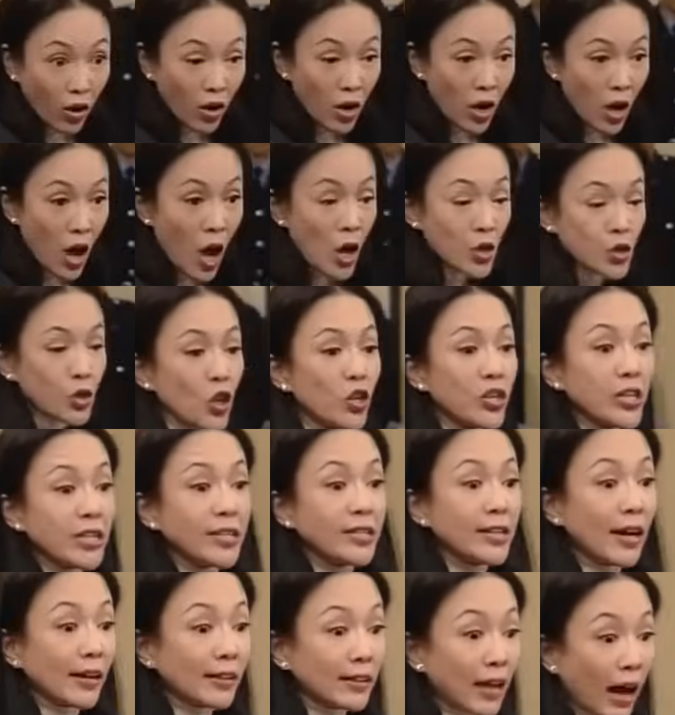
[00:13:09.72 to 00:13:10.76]
nữa, tuy
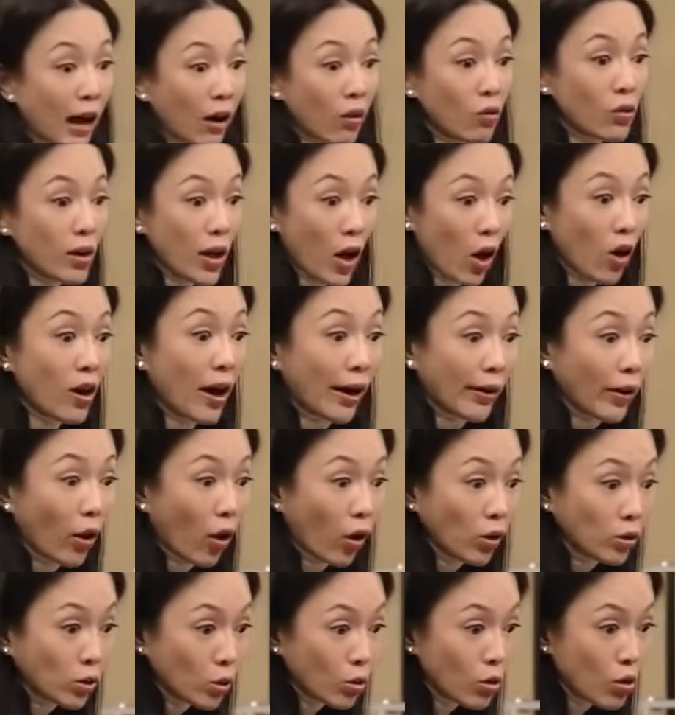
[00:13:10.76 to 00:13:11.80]
ban ngày cô làm việc ở
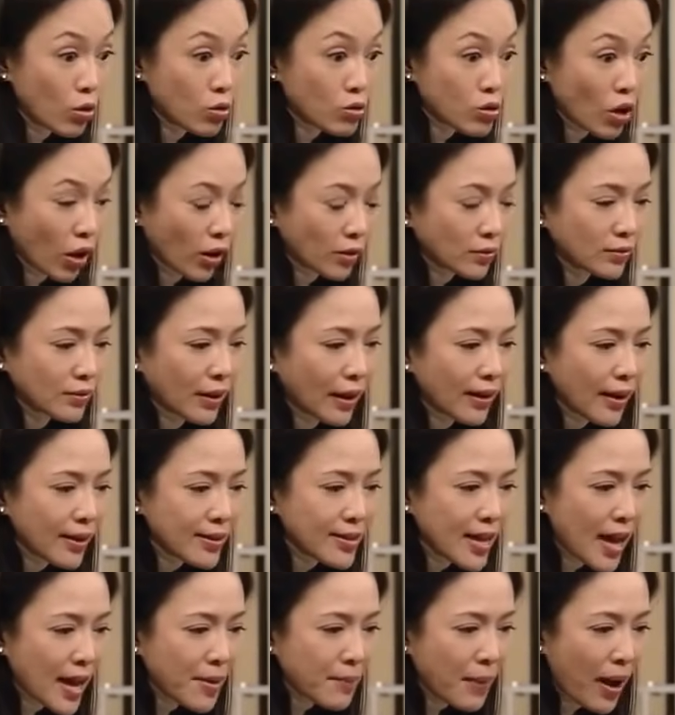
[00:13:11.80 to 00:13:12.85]
ngân hàng, nhưng mà
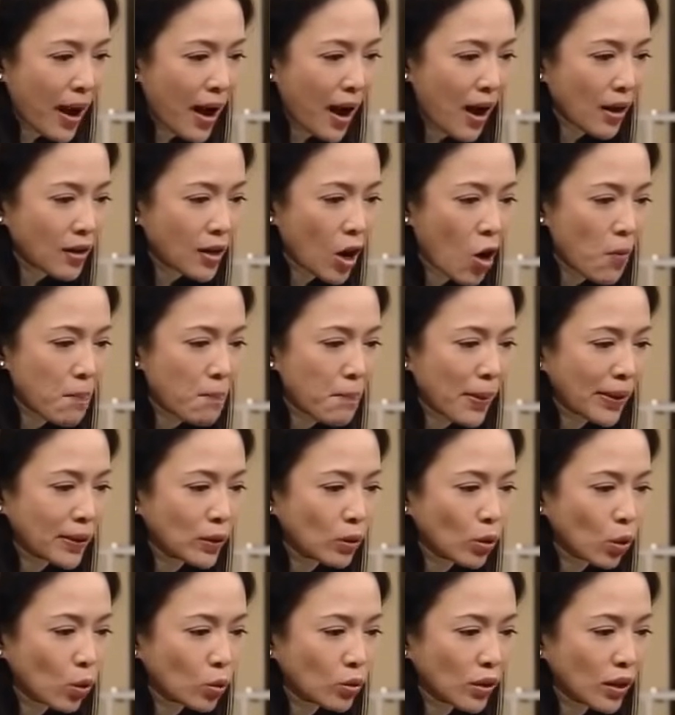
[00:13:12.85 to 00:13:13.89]
ban đêm cô làm việc
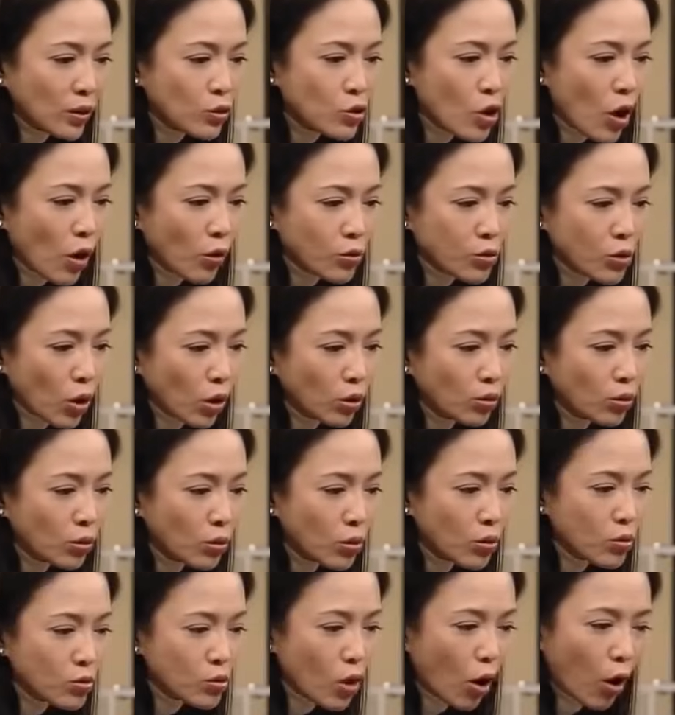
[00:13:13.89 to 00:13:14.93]
ở những nơi thiếu đạo
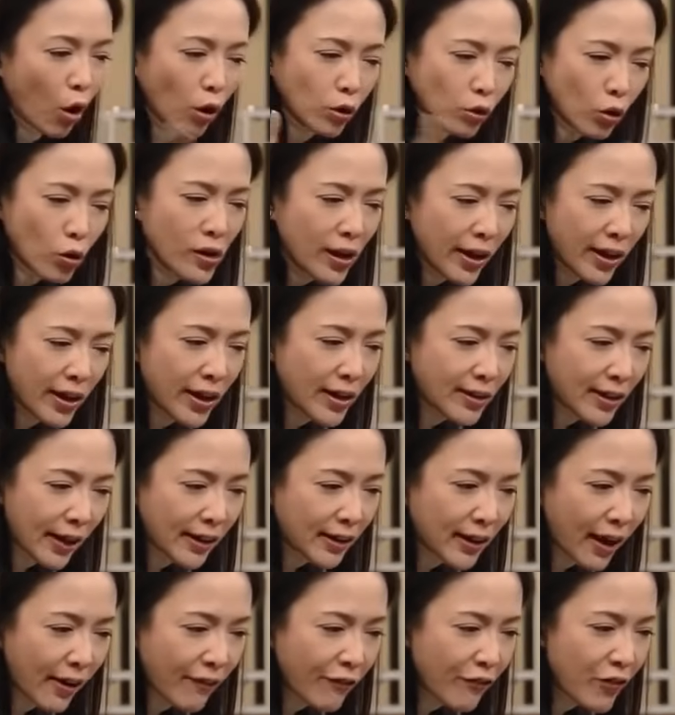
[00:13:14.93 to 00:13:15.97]
đức. Tôi vô cùng nghi
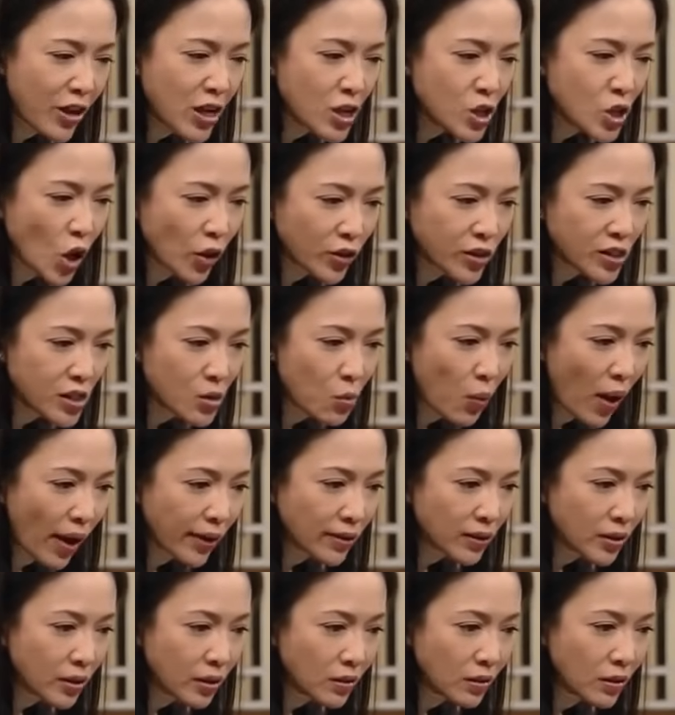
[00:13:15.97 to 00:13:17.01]
ngờ nhân cách của cô.
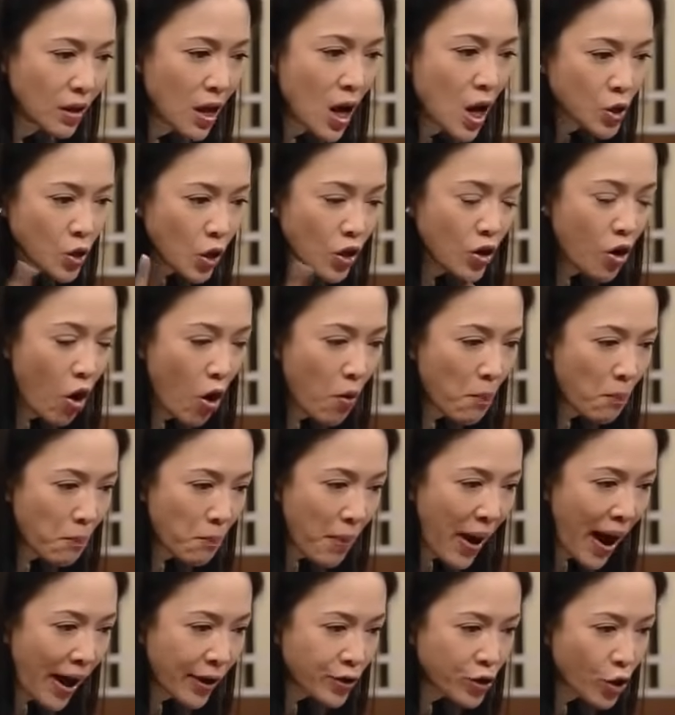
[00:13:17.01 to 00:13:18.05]
Nhưng tôi
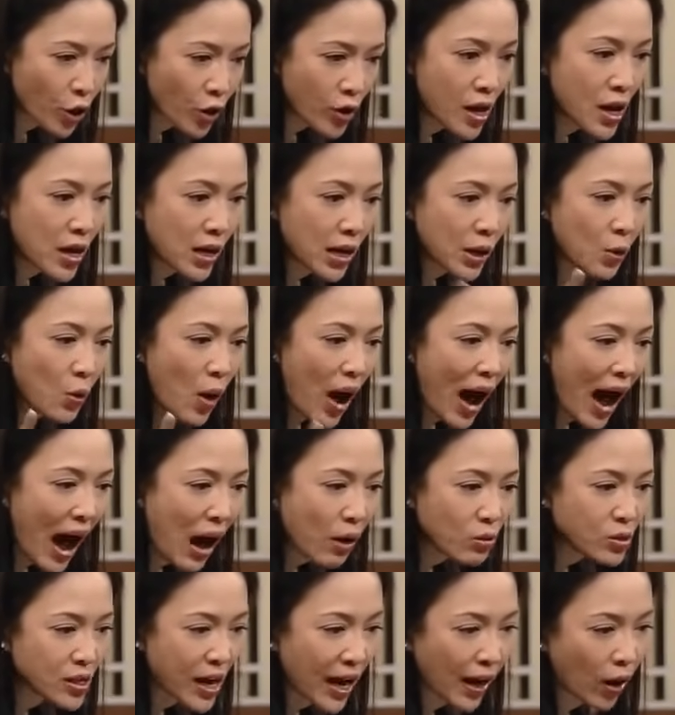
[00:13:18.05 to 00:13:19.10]
không loại trừ chuyện
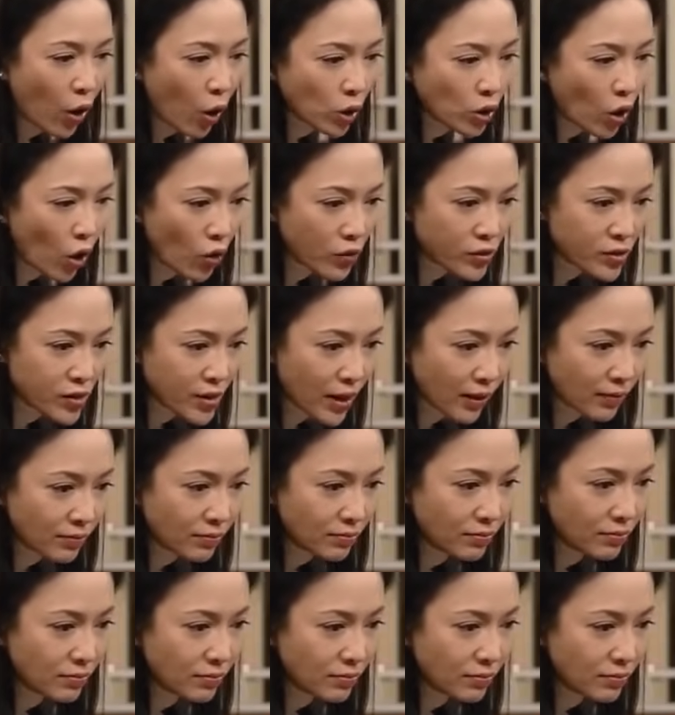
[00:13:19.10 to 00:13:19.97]
cô làm tiền thân chủ của